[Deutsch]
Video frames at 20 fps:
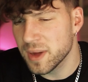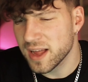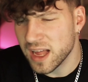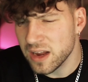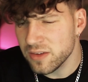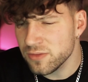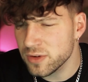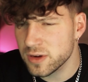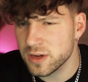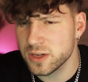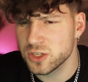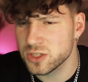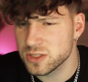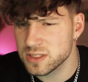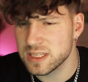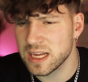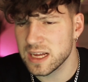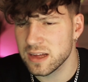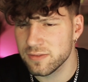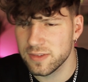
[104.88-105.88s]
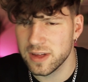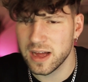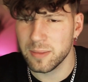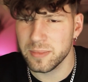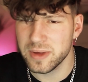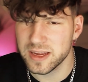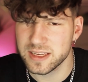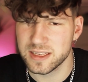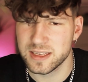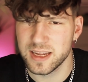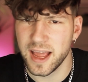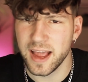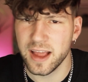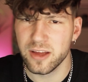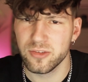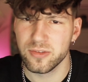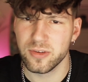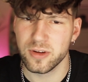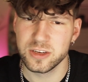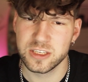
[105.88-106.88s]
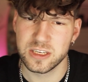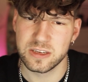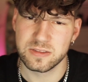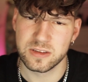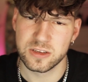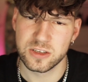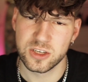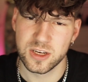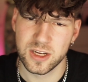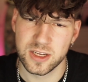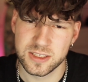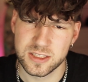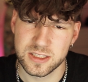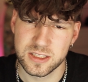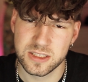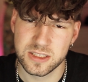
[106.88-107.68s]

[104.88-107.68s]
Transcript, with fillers: Man kann wirklich schon sagen, wir haben echt eine enge Freundschaft geschlossen